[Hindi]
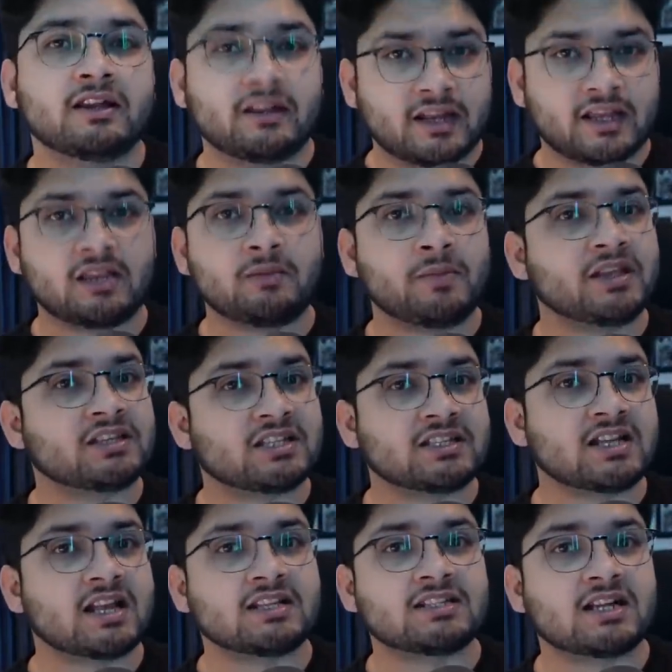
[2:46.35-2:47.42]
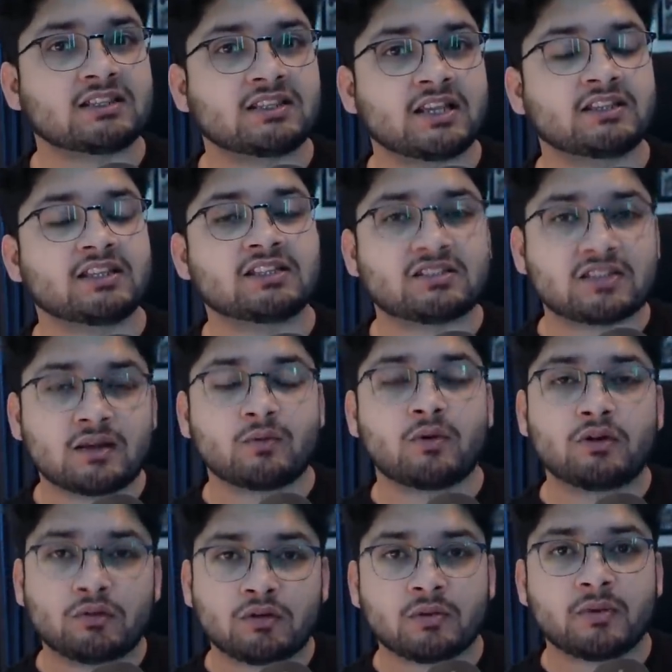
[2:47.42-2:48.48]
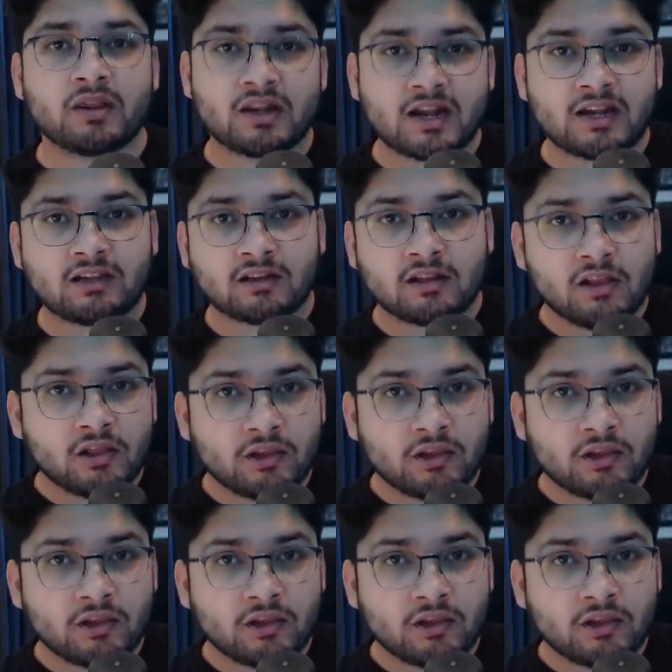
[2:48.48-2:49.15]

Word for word: नहीं बेच के जाना चाहते हैं दे स्टिल वॉन्ट टू रिमेन एट